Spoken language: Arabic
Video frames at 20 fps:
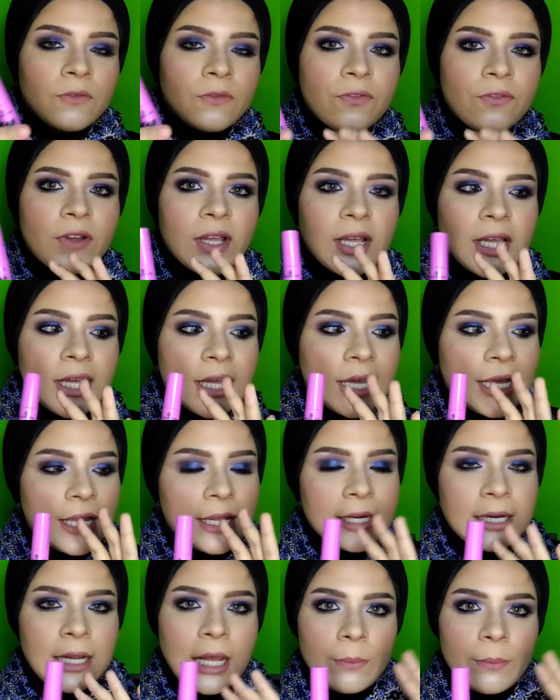
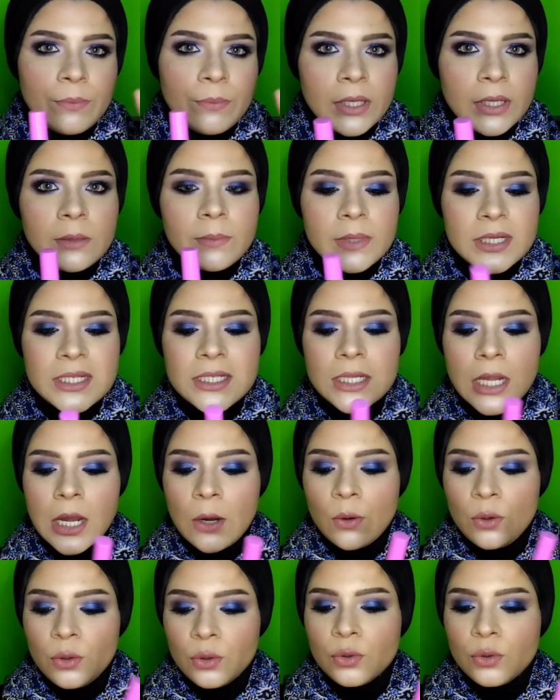فانا حبيت بس
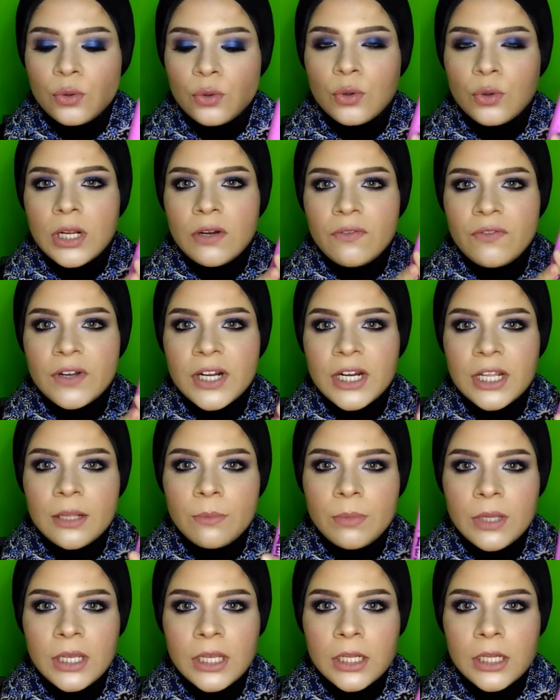اقول لكم
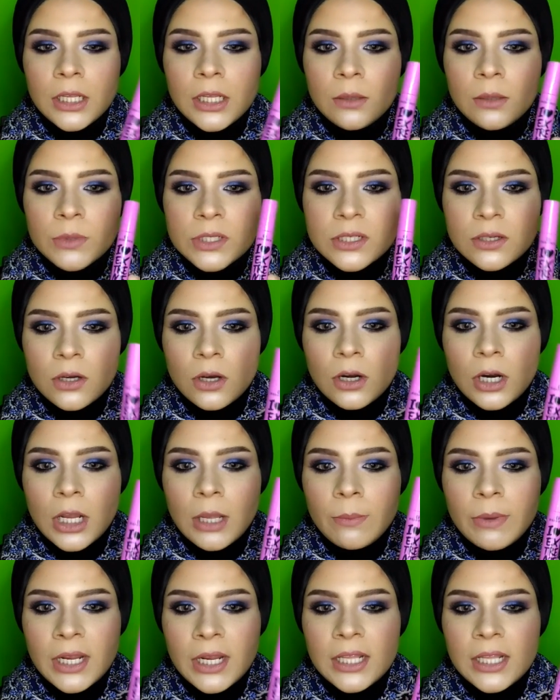الفرق بين
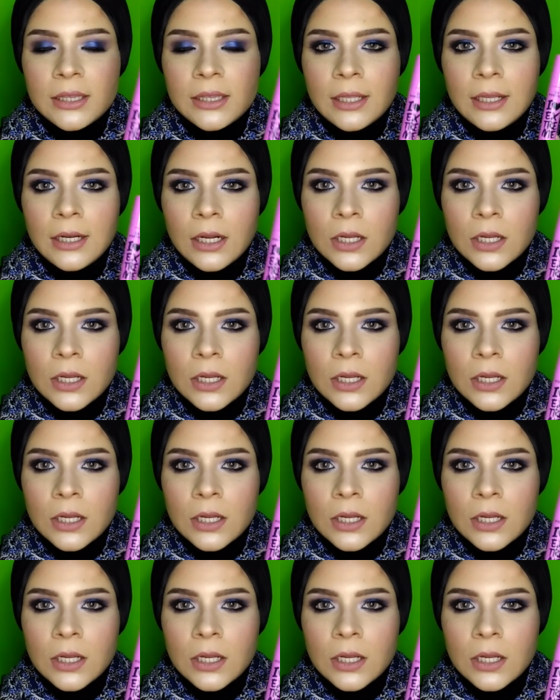المسكره يا بنات